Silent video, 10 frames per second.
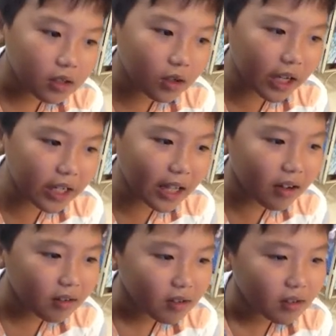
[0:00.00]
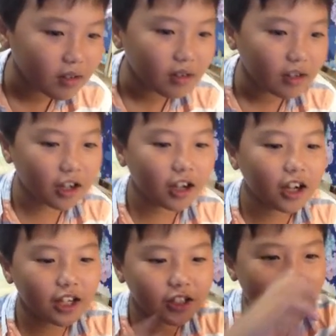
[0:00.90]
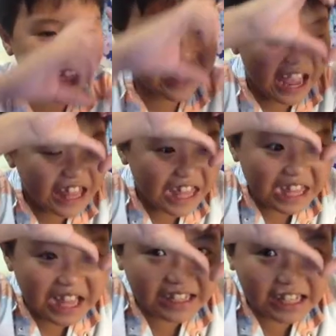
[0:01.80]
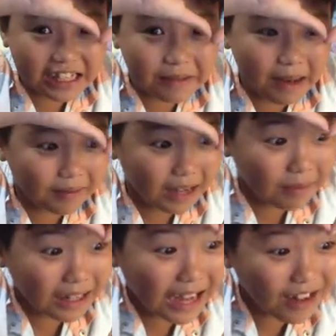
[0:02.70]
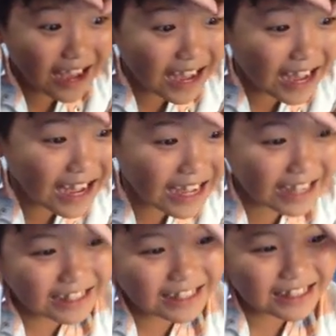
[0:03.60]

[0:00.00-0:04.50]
sao kỳ ta ơi dễ dễ dễ nhất sẽ là, là bạn nào đây